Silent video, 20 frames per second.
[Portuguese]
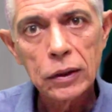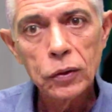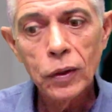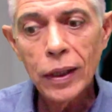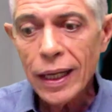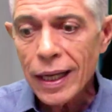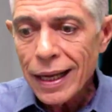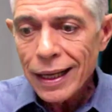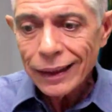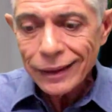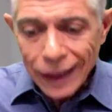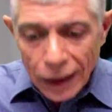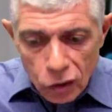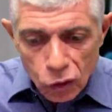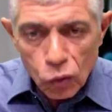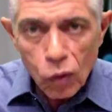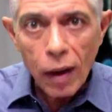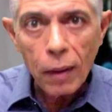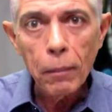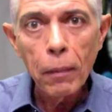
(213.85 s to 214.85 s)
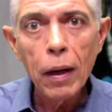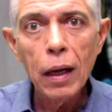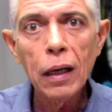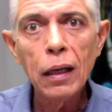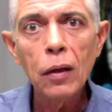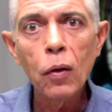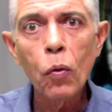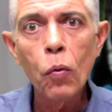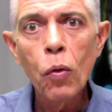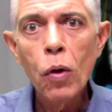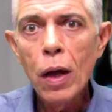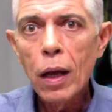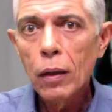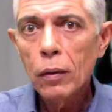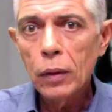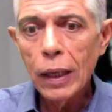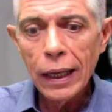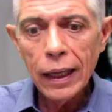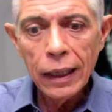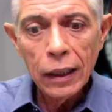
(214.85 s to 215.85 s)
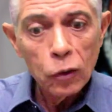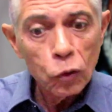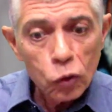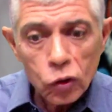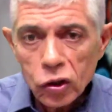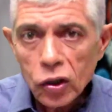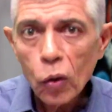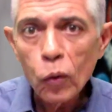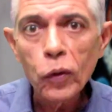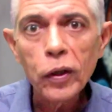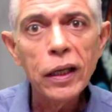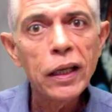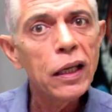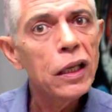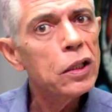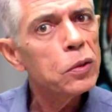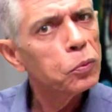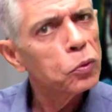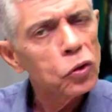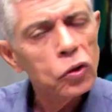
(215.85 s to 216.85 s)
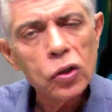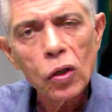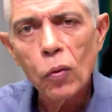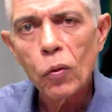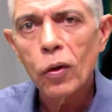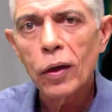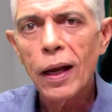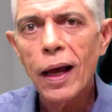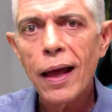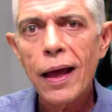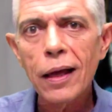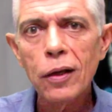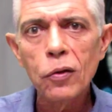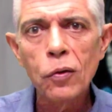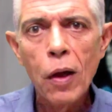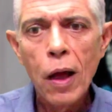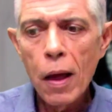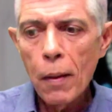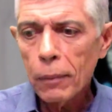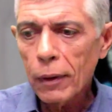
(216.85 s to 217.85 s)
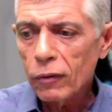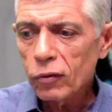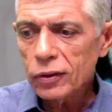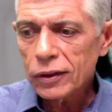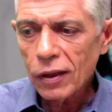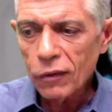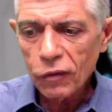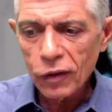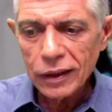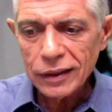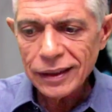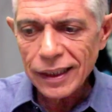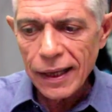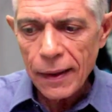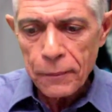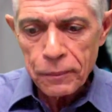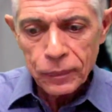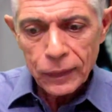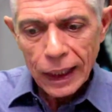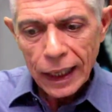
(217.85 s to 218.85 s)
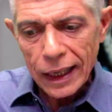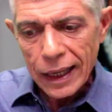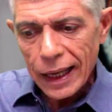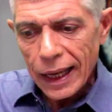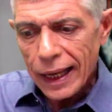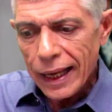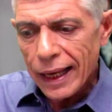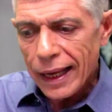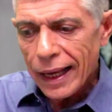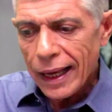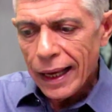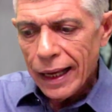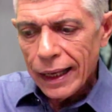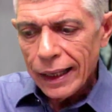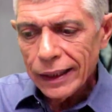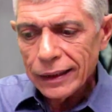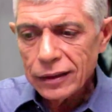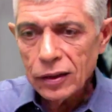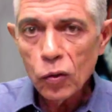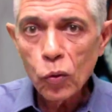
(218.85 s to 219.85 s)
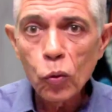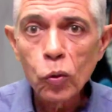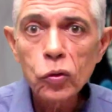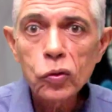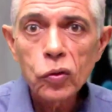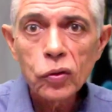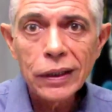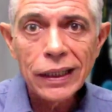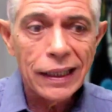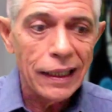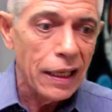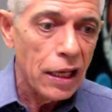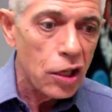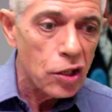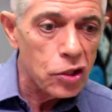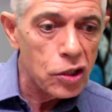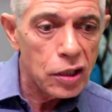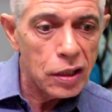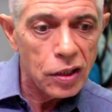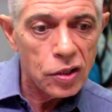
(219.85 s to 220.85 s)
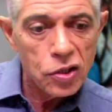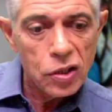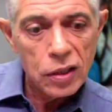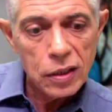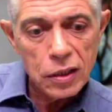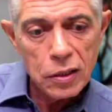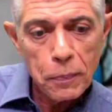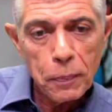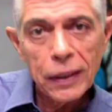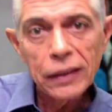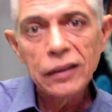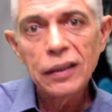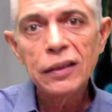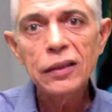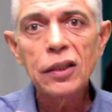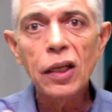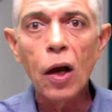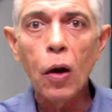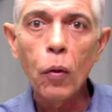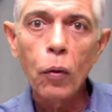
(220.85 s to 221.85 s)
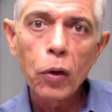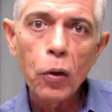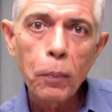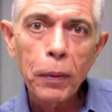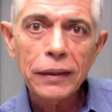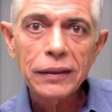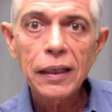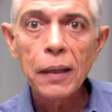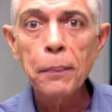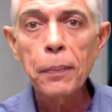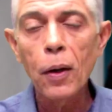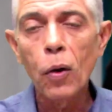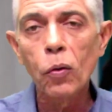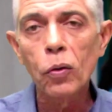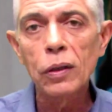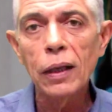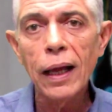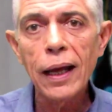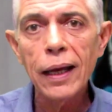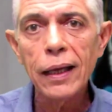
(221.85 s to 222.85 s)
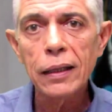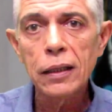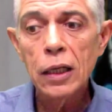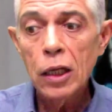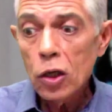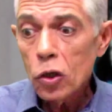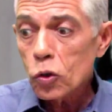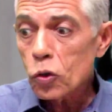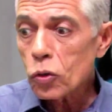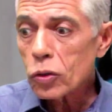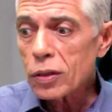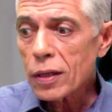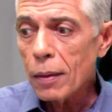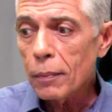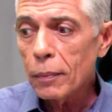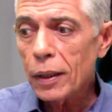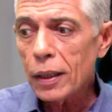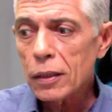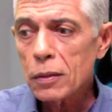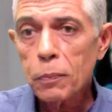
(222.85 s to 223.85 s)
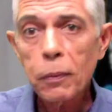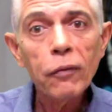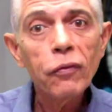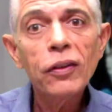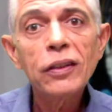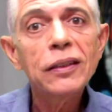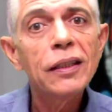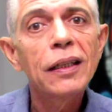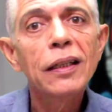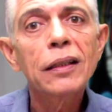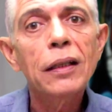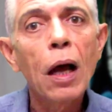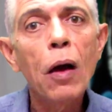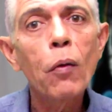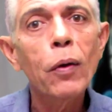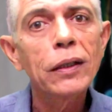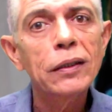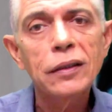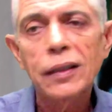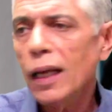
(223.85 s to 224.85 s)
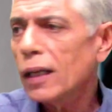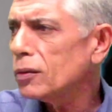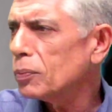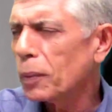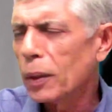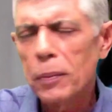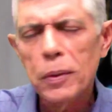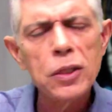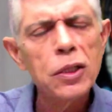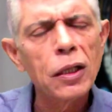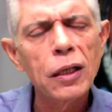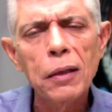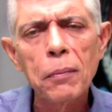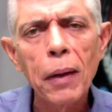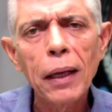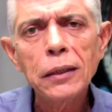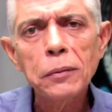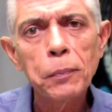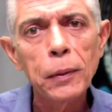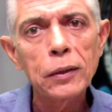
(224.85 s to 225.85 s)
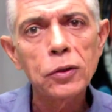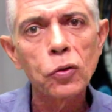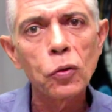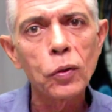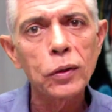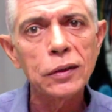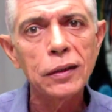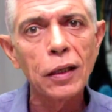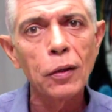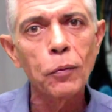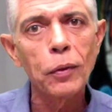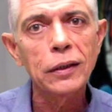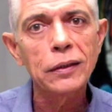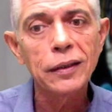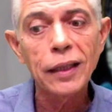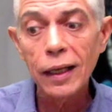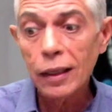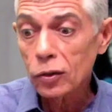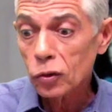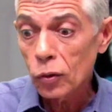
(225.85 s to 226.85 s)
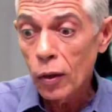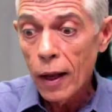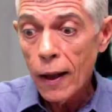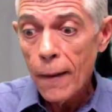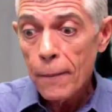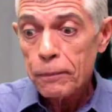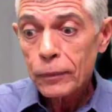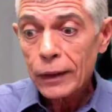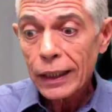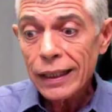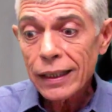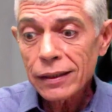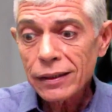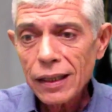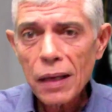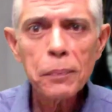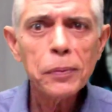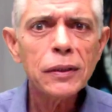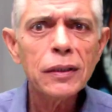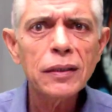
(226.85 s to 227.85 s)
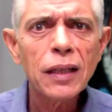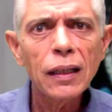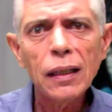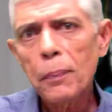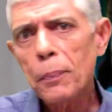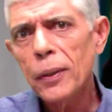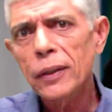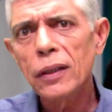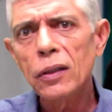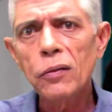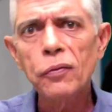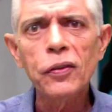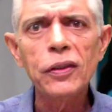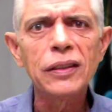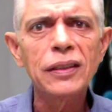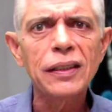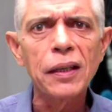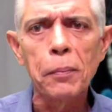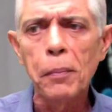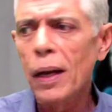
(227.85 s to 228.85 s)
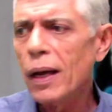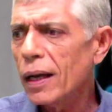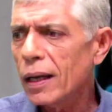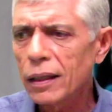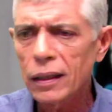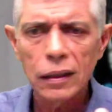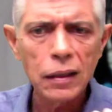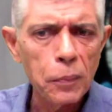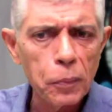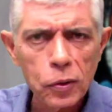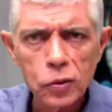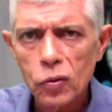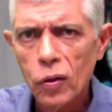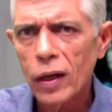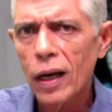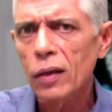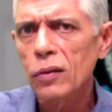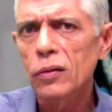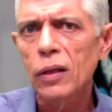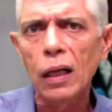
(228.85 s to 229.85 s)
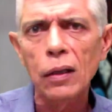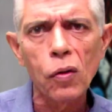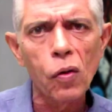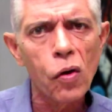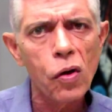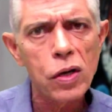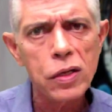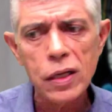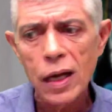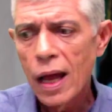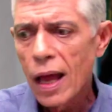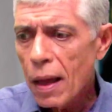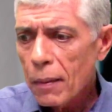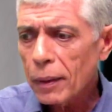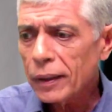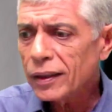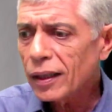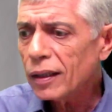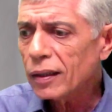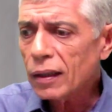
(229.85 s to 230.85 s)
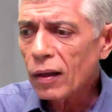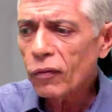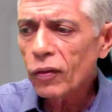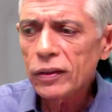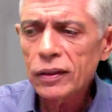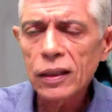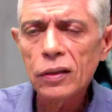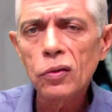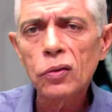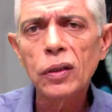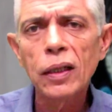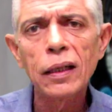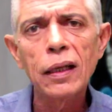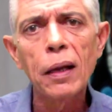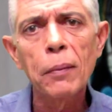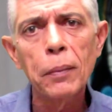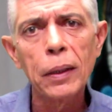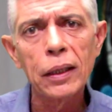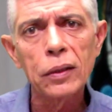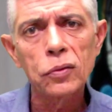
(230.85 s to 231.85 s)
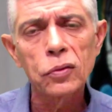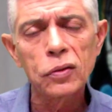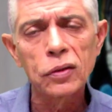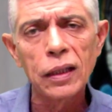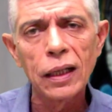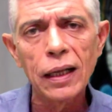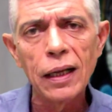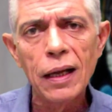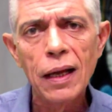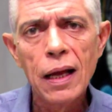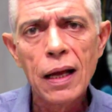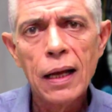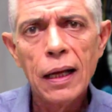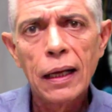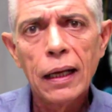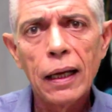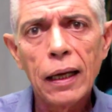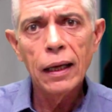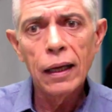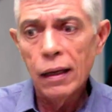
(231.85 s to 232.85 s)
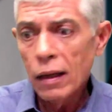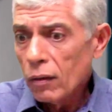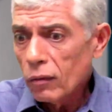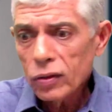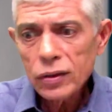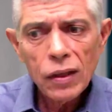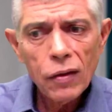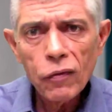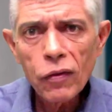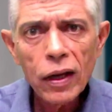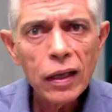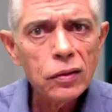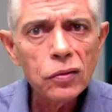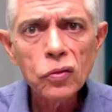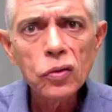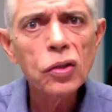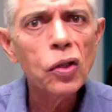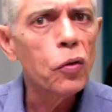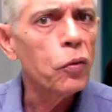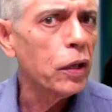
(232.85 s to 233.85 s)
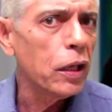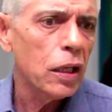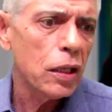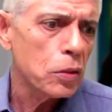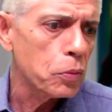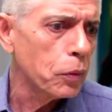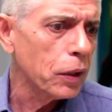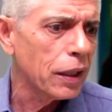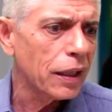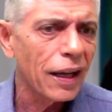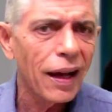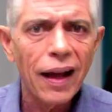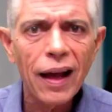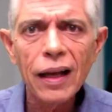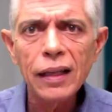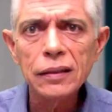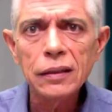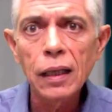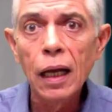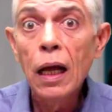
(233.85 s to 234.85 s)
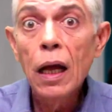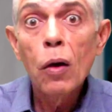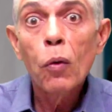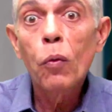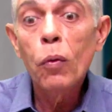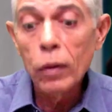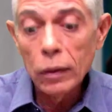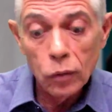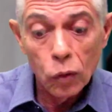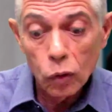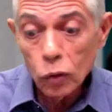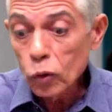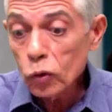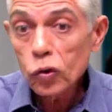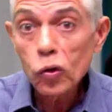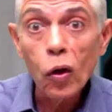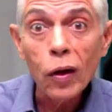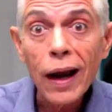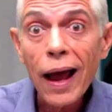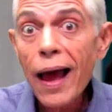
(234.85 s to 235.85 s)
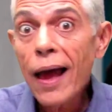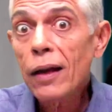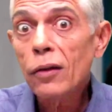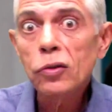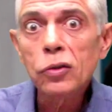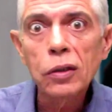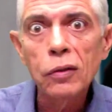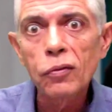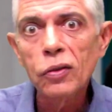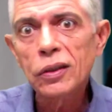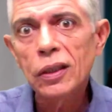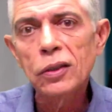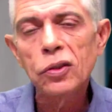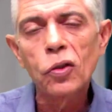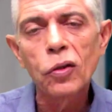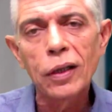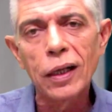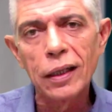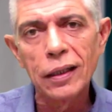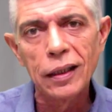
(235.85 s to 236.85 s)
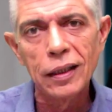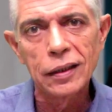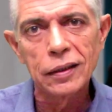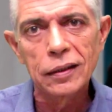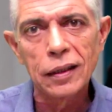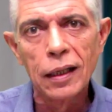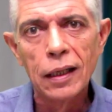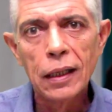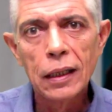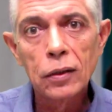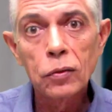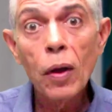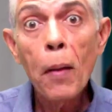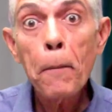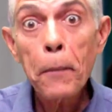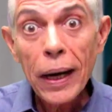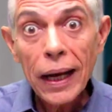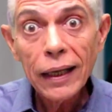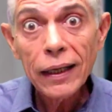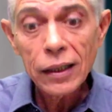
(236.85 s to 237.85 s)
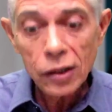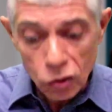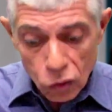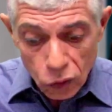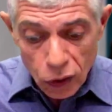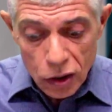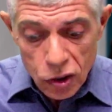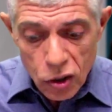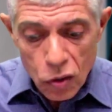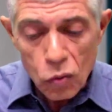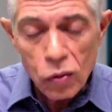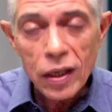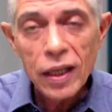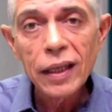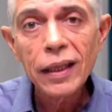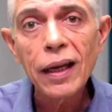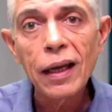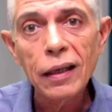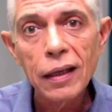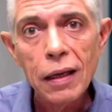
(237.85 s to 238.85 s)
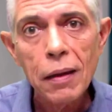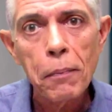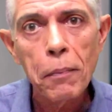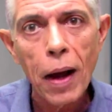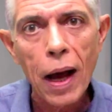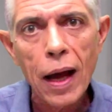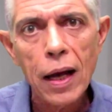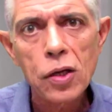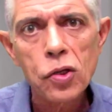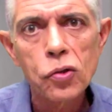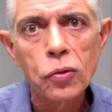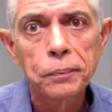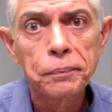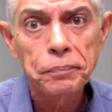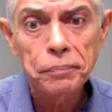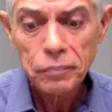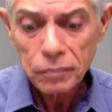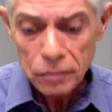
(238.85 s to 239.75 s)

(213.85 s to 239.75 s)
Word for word: não é? na sua mão, é, no seu ritmo, no seu horário, para você fazer é, é, esse curso que de, de, de presencial eu passei para online, justamente para facilitar o acesso, permitir que mais pessoas tenham acesso e sem precisar estar tá perdendo o fim de semana, depois do horário da loja, para ter que estar tá fazendo treinamentos, né? É, você faz no seu ritmo, em casa, no, nos horários que você se organiza. Não é para isso, eu deixei o link aqui embaixo